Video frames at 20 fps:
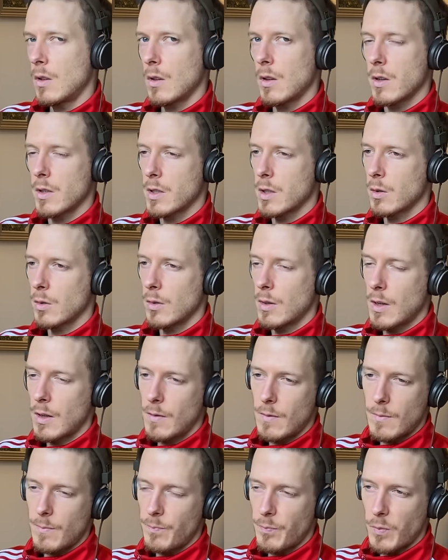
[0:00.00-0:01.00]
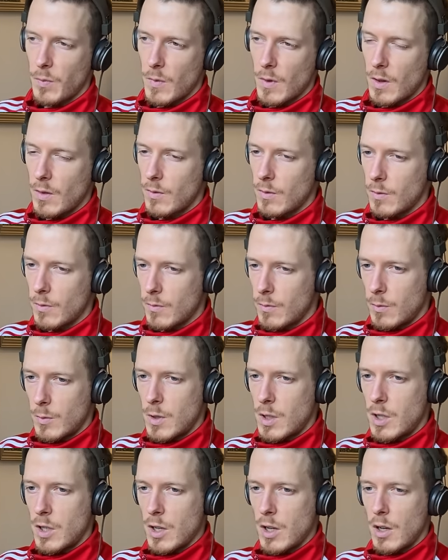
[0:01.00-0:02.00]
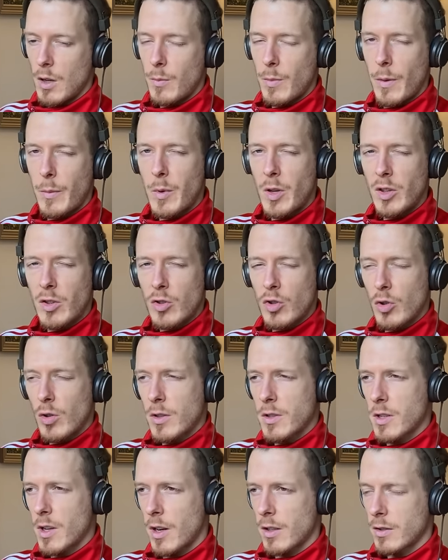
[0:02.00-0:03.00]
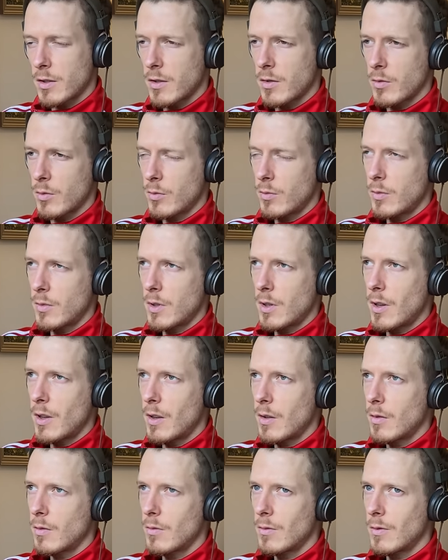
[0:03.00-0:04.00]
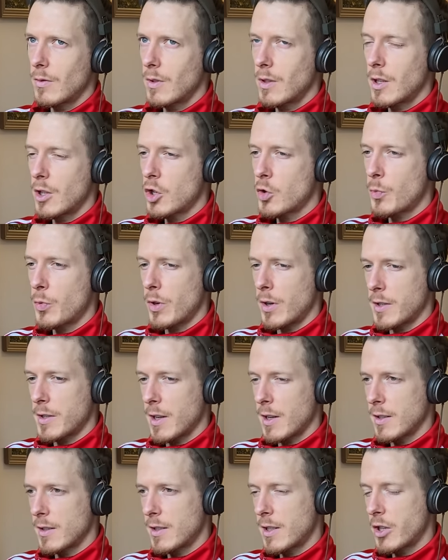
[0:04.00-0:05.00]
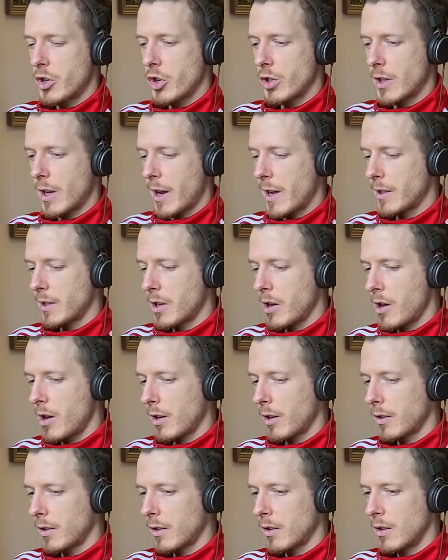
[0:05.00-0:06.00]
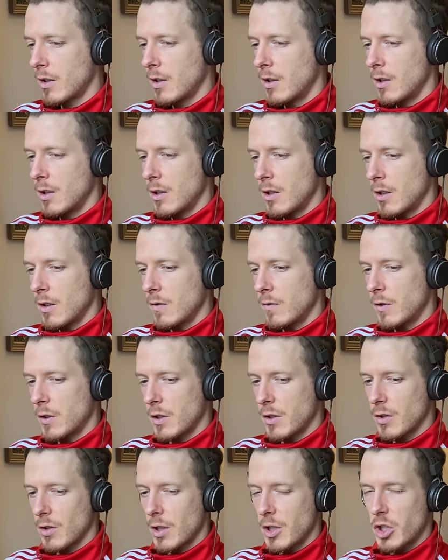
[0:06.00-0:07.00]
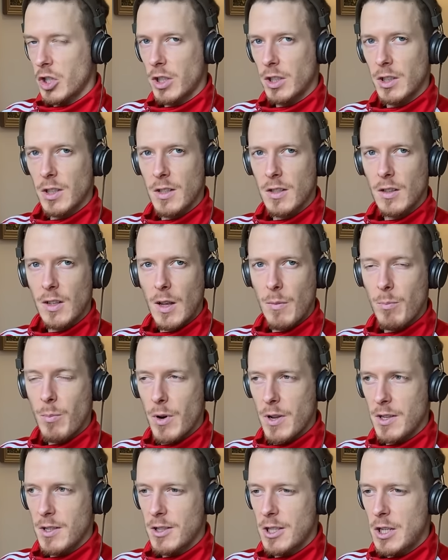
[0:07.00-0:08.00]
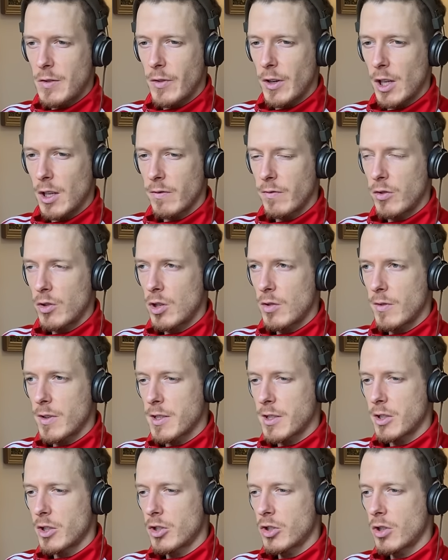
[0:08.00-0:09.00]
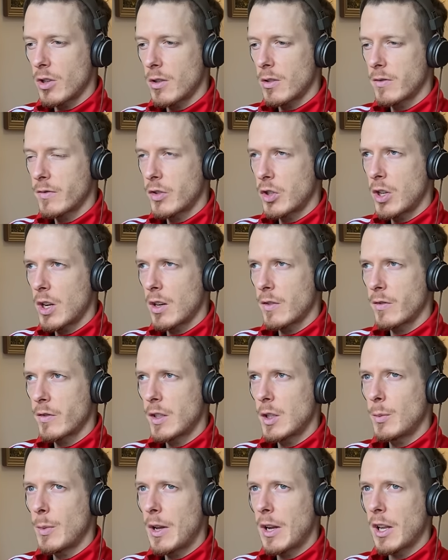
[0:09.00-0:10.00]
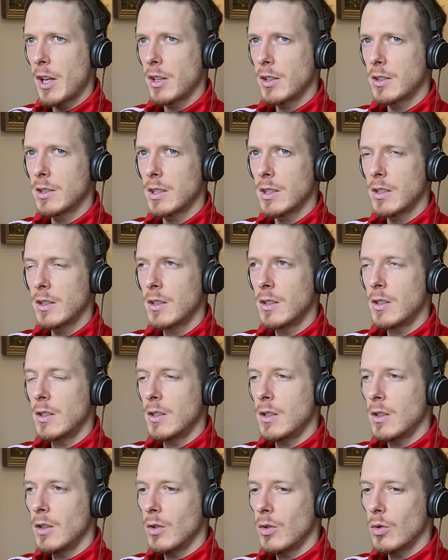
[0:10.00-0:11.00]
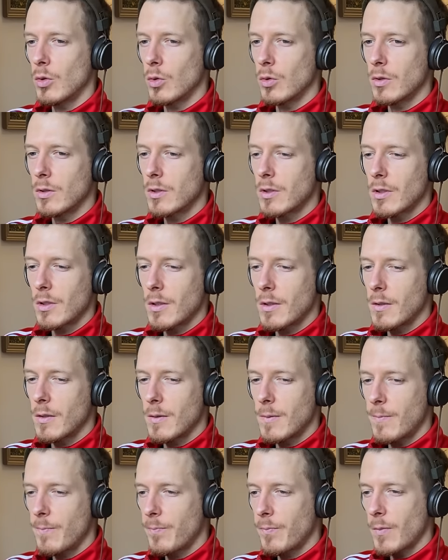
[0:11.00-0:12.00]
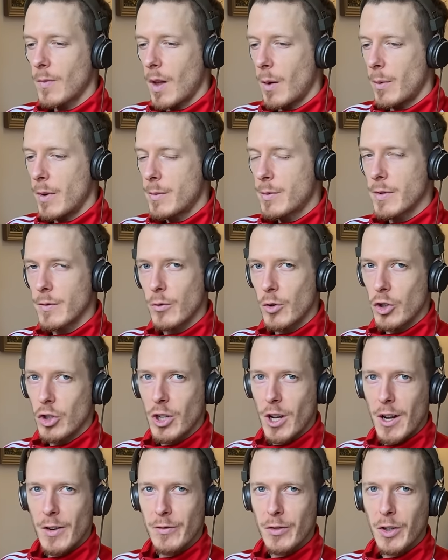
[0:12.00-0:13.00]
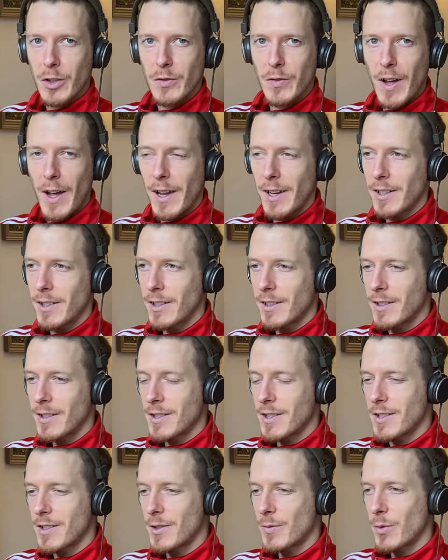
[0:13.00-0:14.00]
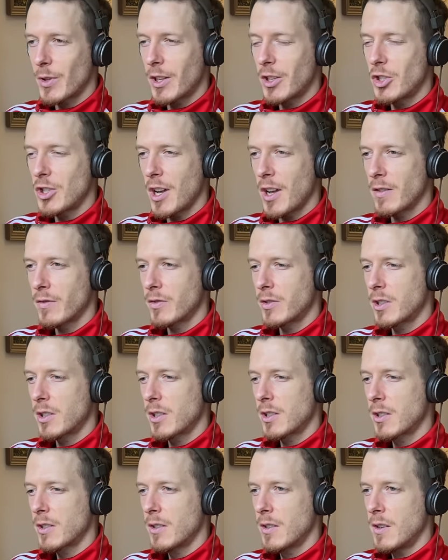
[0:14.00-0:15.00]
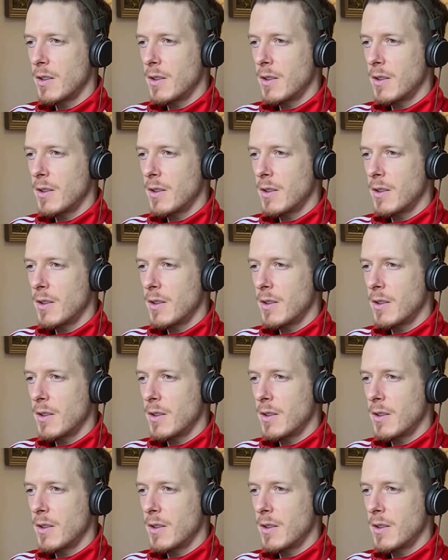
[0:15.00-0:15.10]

Also, wie äh, beim Inter schon gesagt, so, also, ich spüre seit sicher drei Tagen wieder so richtig das depressive Gefühl, was ich früher viel mehr hatte. Und am liebsten würde ich einfach weinen, es ist wirklich heftig.